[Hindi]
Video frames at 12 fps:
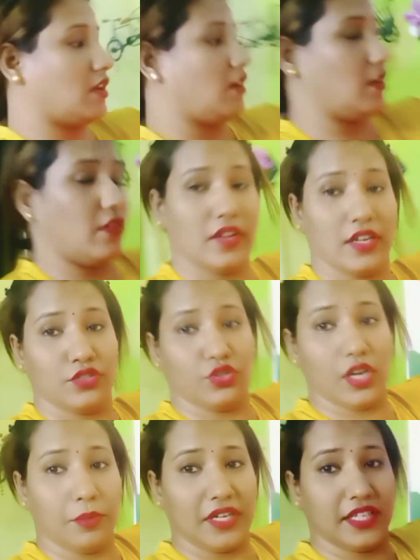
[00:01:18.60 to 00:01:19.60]
खाना वाना जो
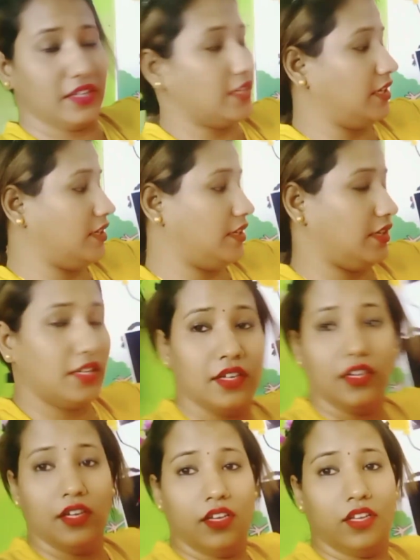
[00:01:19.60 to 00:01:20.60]
है मट्टी खीखरी
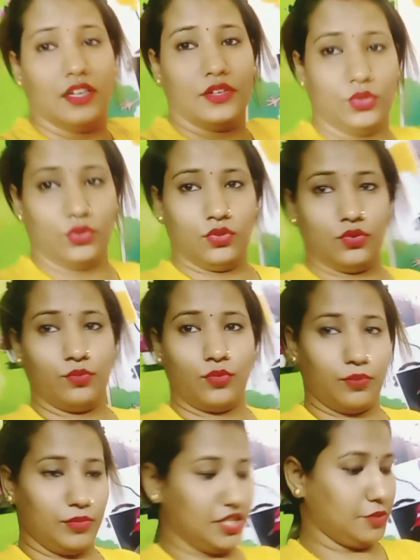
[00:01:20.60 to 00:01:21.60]
लड्डू
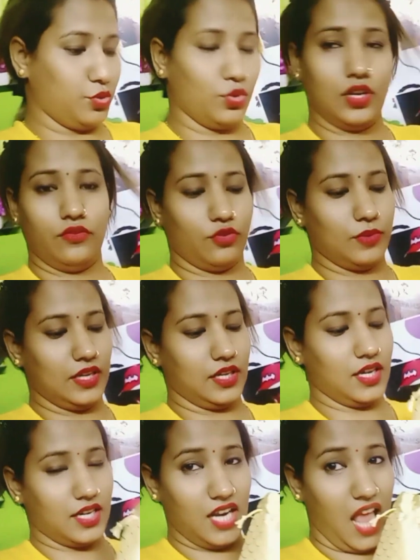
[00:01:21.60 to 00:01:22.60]
मीठे पोए वो बनेंगे
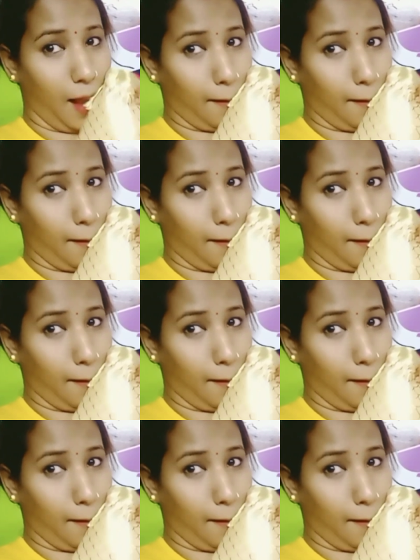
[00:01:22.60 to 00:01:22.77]
कल